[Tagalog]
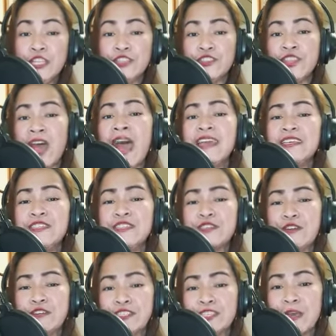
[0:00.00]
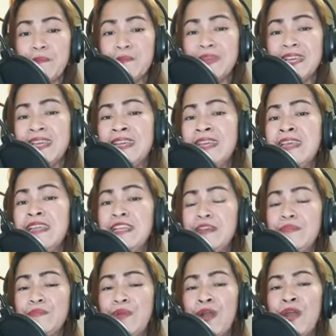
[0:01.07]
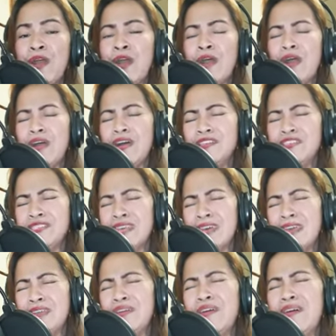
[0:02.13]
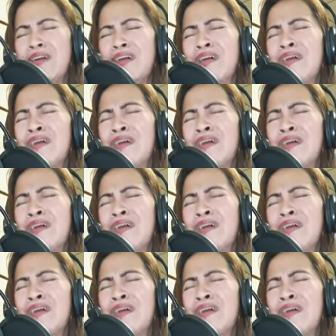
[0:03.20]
Nais ko sa piling mo, sa'yo